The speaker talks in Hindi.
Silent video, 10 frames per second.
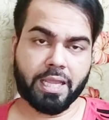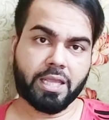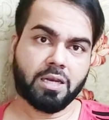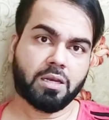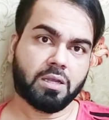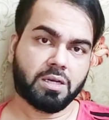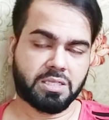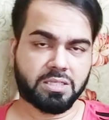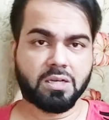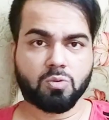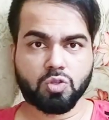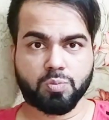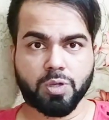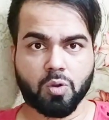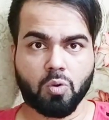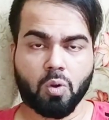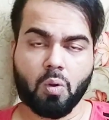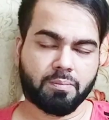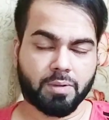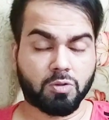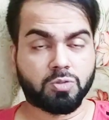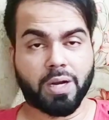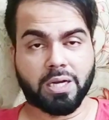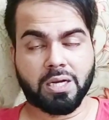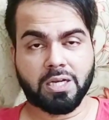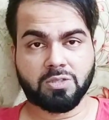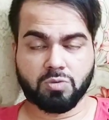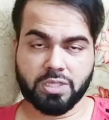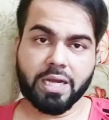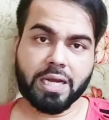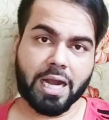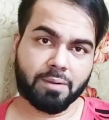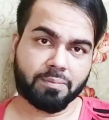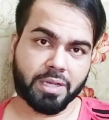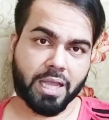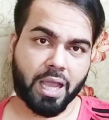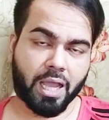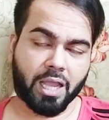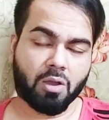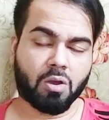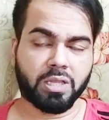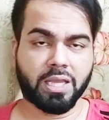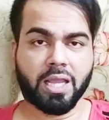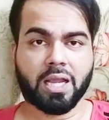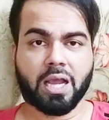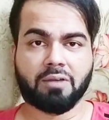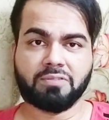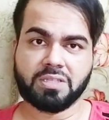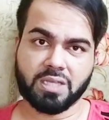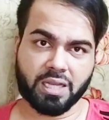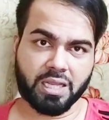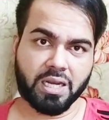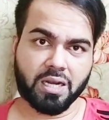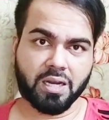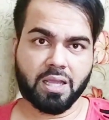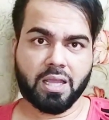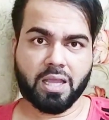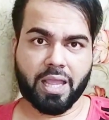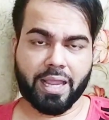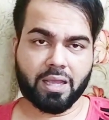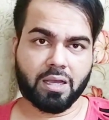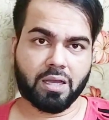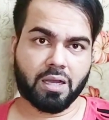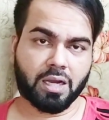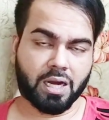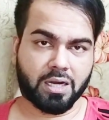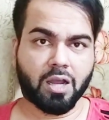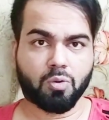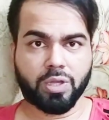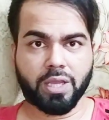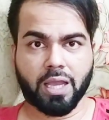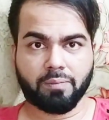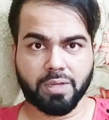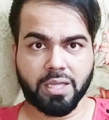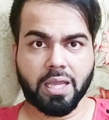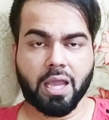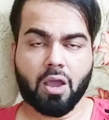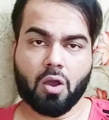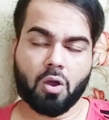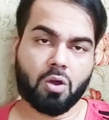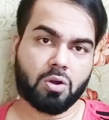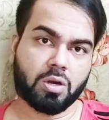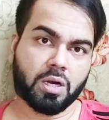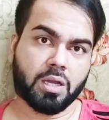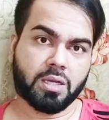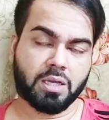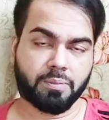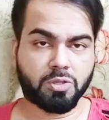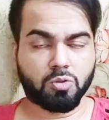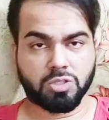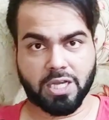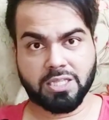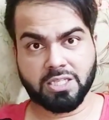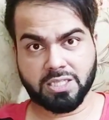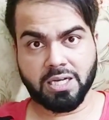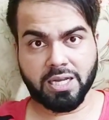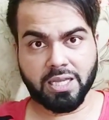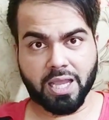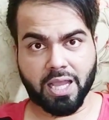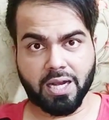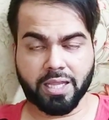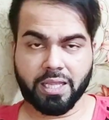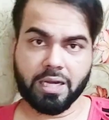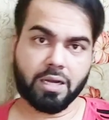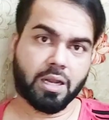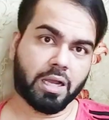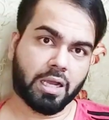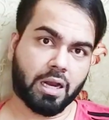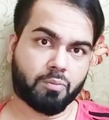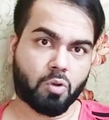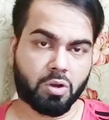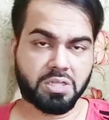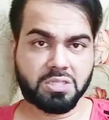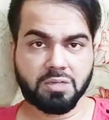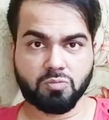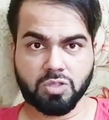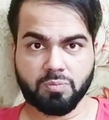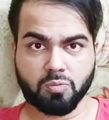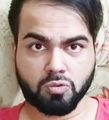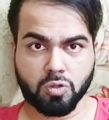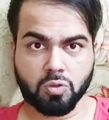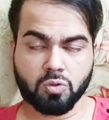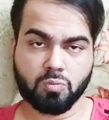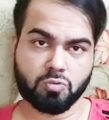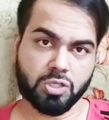लेकिन रीज़न कुछ भी हो मनोज पाटिल ने सुसाइड का अटैम्प्ट किया है और ये काफ़ी संगीन एक घटना हुई है अभी और अभी तो जांच चल रही है लेकिन अगर आप ऑनेस्टली मुझे पूछो तो